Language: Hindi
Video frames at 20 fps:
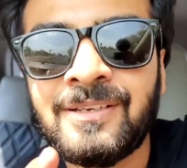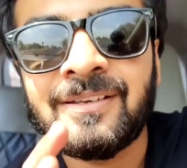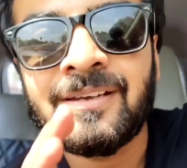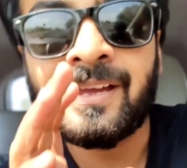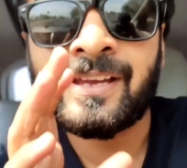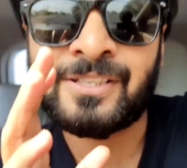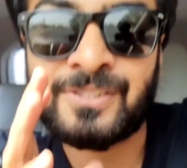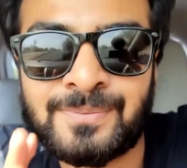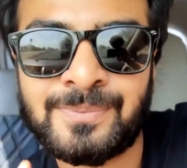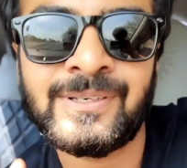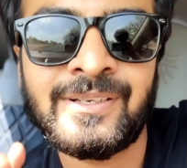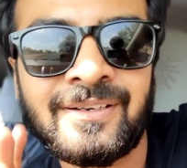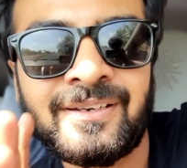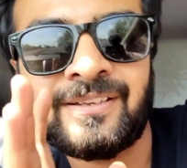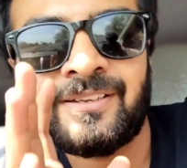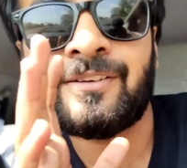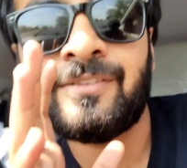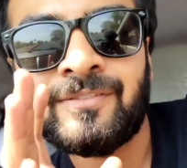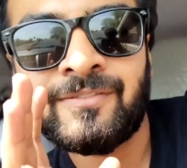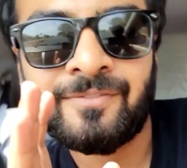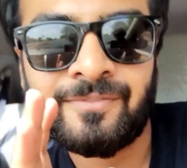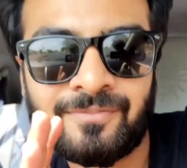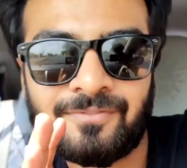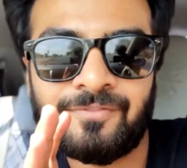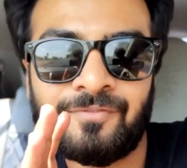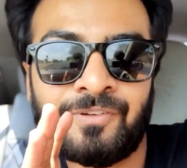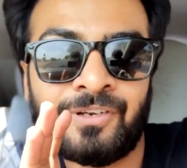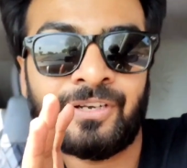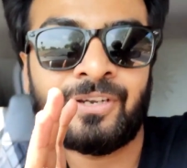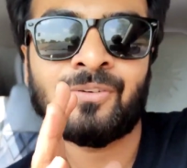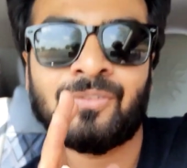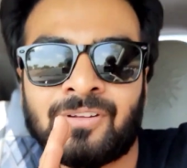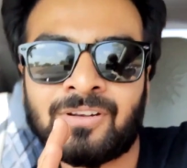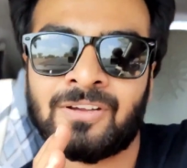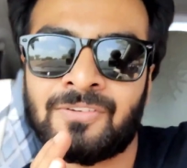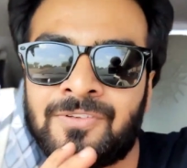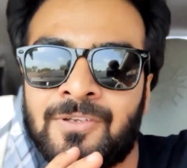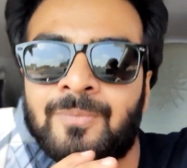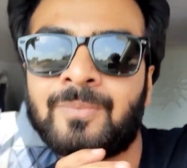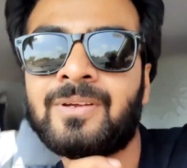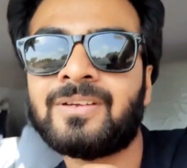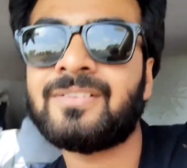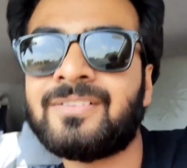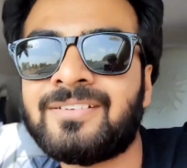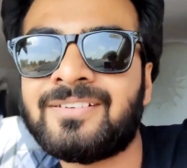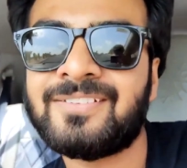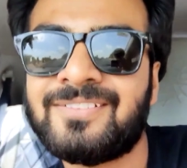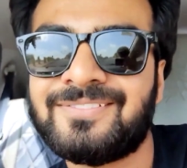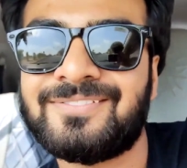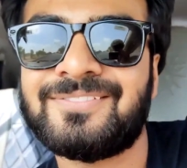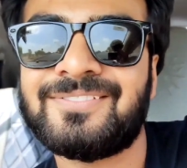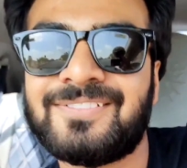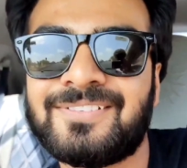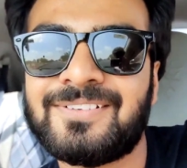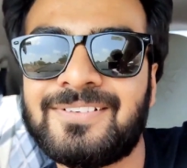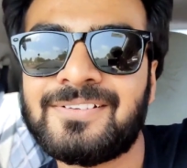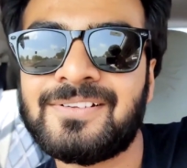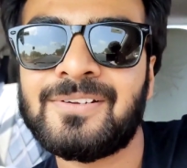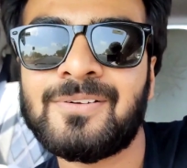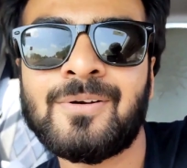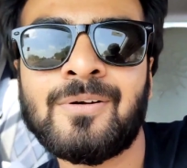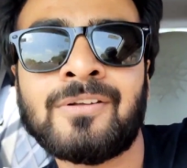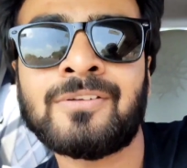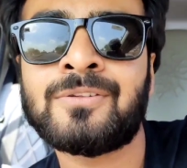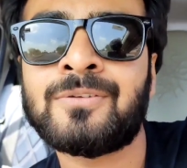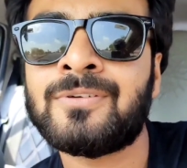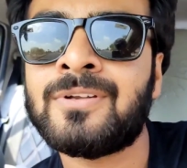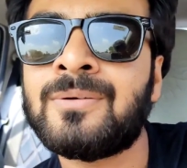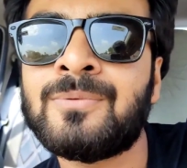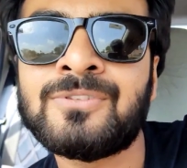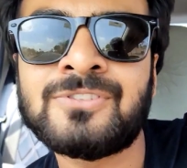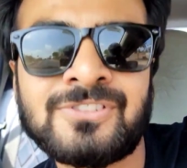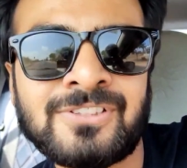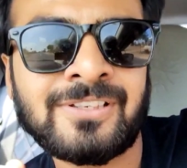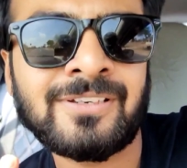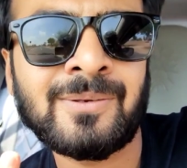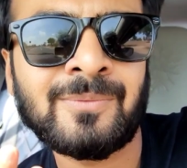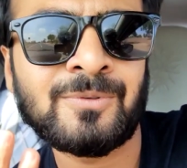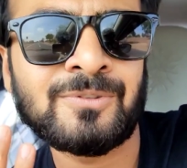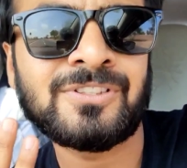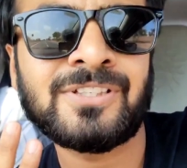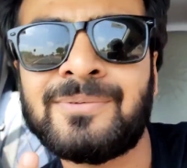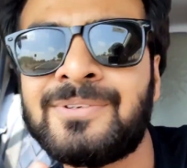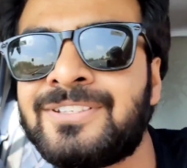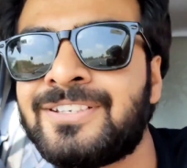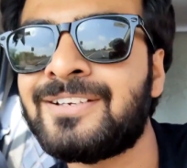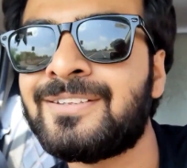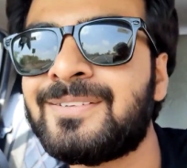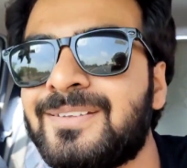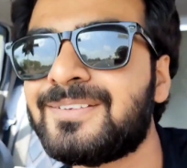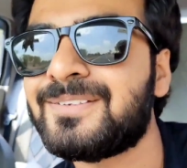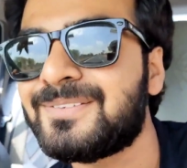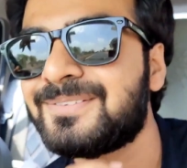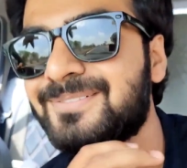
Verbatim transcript: भी एक्सपर्ट हैं वीडियोग्राफी में और थोड़ा बहुत श्रेय मुझे भी जाता